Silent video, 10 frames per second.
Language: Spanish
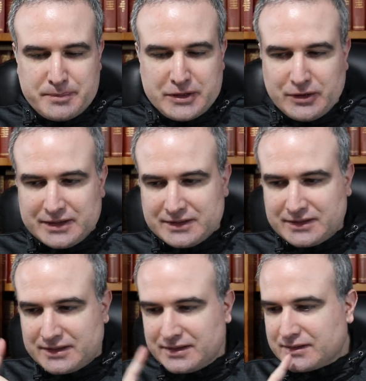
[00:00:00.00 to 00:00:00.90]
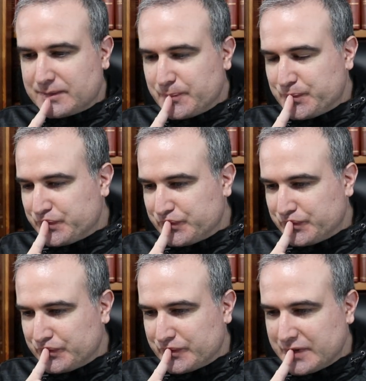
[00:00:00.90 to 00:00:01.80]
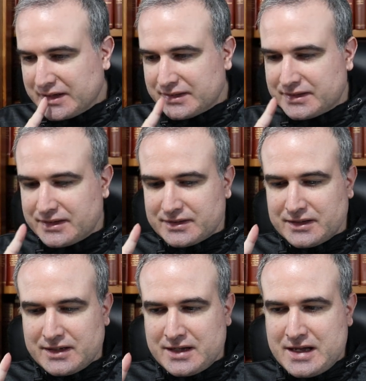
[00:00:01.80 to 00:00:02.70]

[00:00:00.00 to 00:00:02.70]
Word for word: pero antes, mm, antes